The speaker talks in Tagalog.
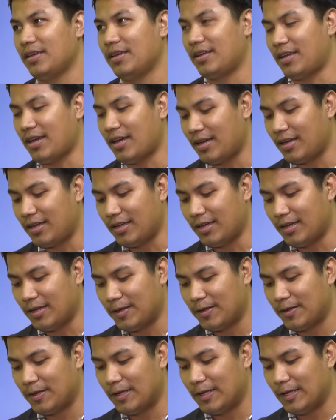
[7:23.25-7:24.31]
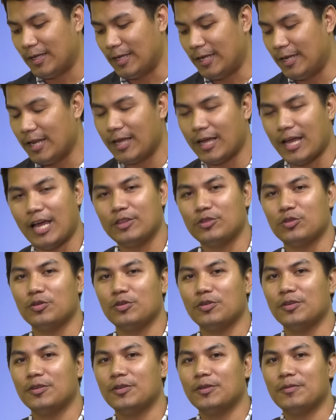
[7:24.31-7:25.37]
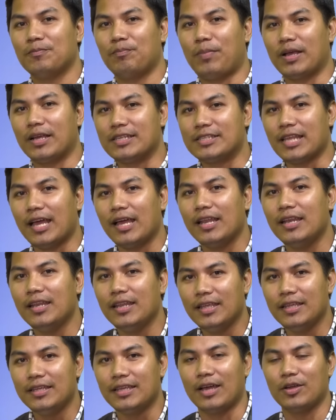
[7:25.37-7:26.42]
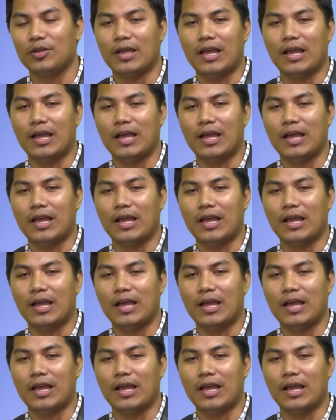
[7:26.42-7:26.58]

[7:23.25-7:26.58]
Kag inang aton pagsalig,